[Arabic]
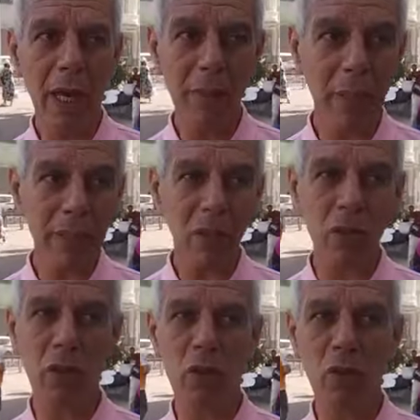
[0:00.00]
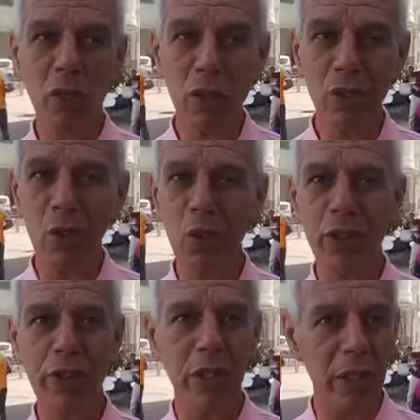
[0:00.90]
اما تقص
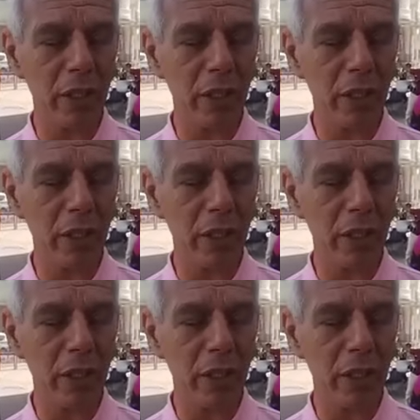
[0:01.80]
ينقص